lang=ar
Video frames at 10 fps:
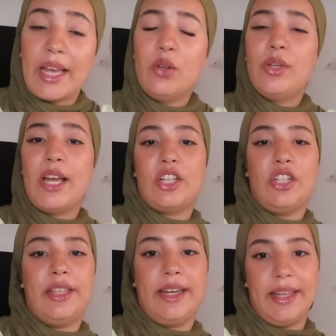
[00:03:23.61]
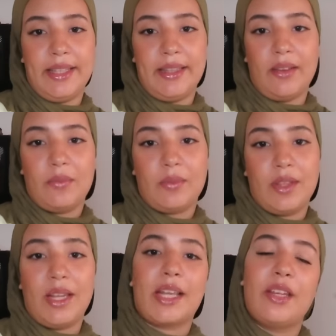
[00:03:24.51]
قالوا لي اجي ديري عندنا
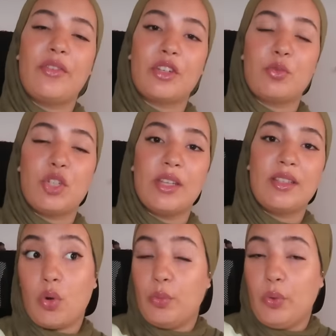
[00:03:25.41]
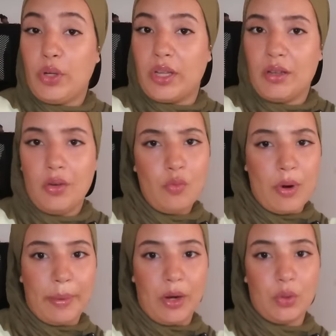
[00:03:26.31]
لكن فاش مشيت قلبوني
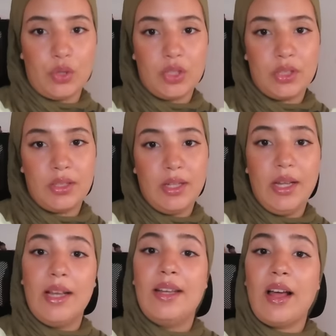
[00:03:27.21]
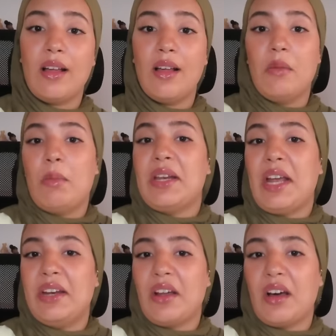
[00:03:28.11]
وما بغاوش لا ما
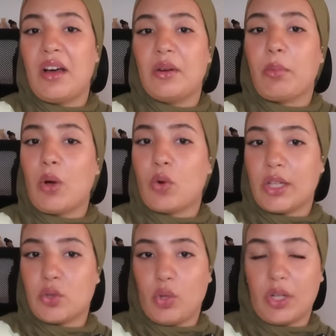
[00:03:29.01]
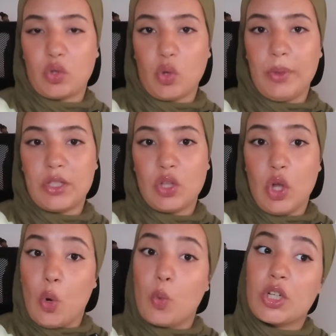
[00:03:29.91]
حنا نبقاو نخلصوا عليك الطوبيس
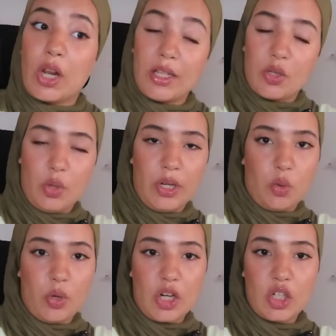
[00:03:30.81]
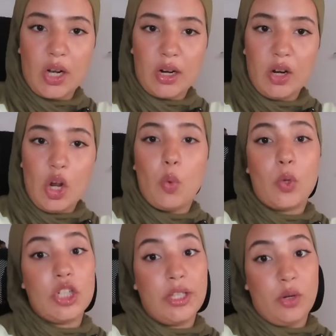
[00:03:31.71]
واش نخلصوا عليك كل شهر
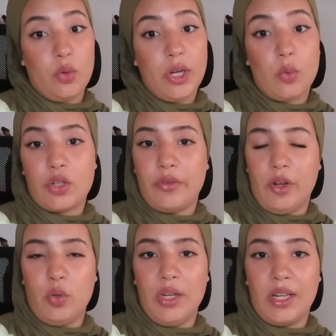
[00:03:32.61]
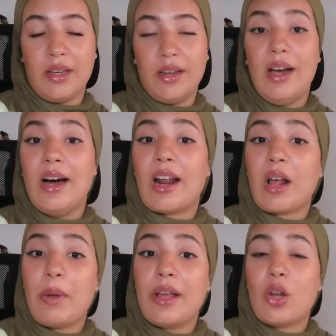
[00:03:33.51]
واش نديروا ليك واش نفعلوا ليك
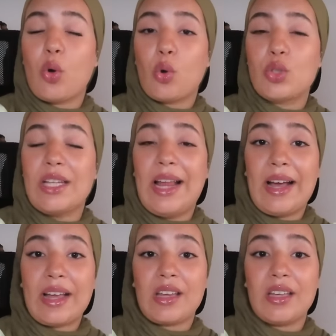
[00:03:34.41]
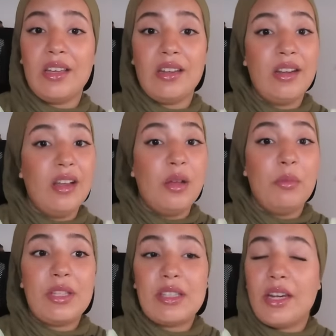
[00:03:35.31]
رغم انه خوتي الحقيقيين
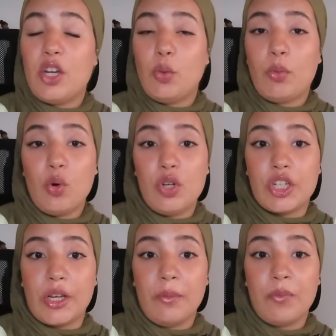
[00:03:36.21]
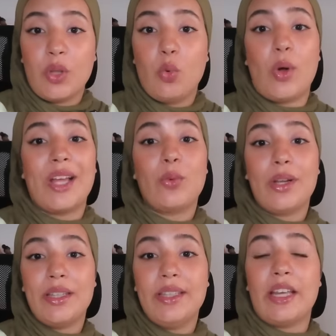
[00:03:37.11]
ميسري لهم كل شيء وهاد
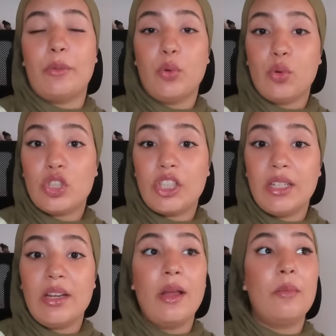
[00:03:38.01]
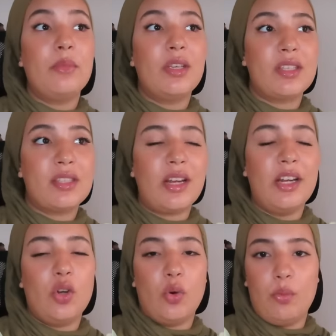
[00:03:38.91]
والديا البيولوجيين ميسر
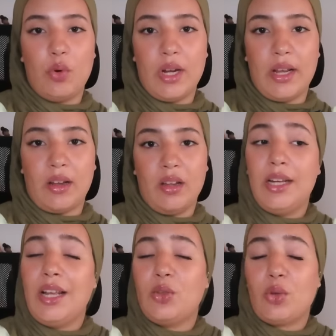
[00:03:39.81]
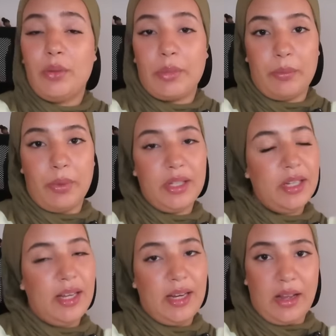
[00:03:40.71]
عليهم مولانا على هذوك اللي مربيني
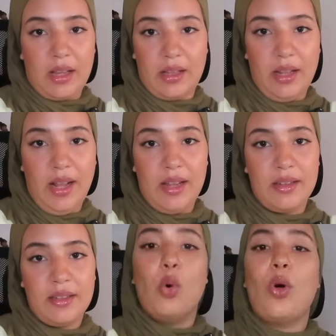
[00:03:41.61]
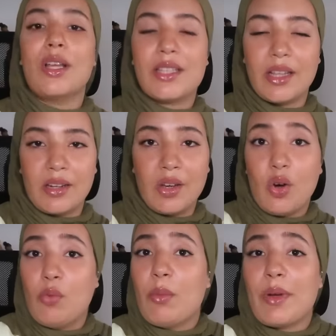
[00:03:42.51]
اللي على عقد الحال واصلا
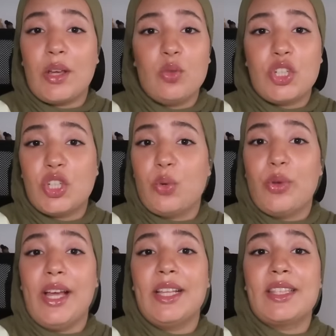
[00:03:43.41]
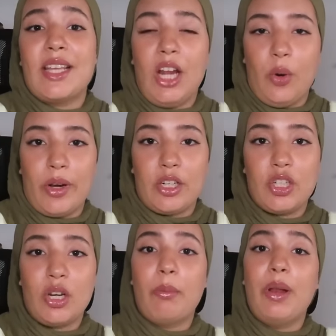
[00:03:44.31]
هما ما كانوا تيشريو حتى الحوايج
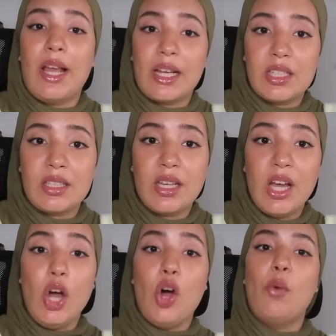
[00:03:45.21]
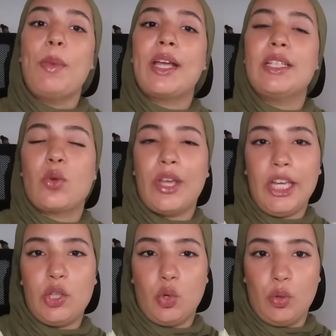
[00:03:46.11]
بالعكس هما كانوا
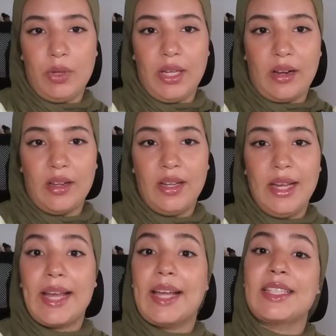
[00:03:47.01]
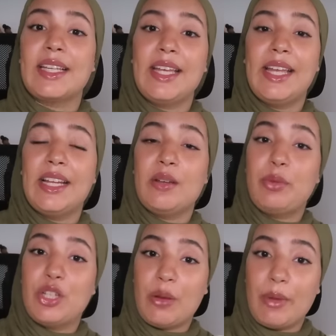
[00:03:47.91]
كيحيدوهم ليا كانت كتحيد ليا
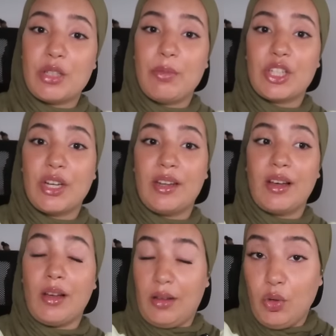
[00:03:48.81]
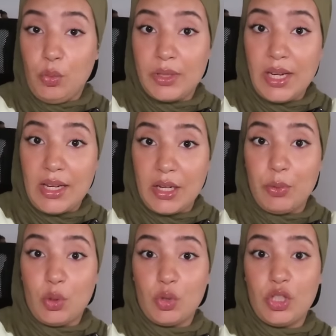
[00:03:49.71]
البيجامات باش انها الام ديالي
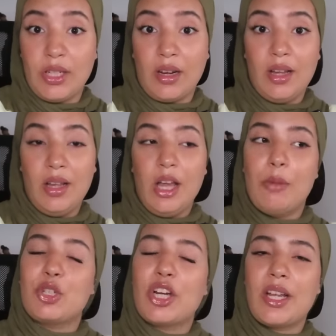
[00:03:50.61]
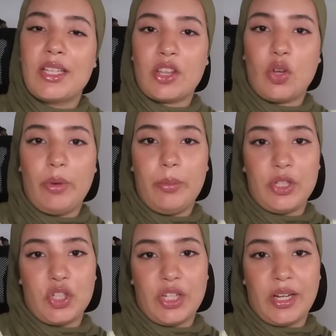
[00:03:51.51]
البيولوجيه باش انها تعطيهم
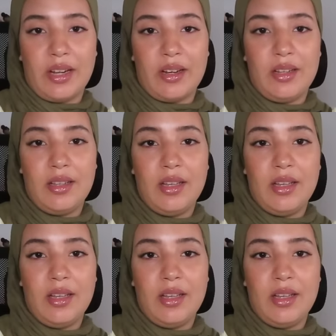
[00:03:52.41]
لبنت الجيران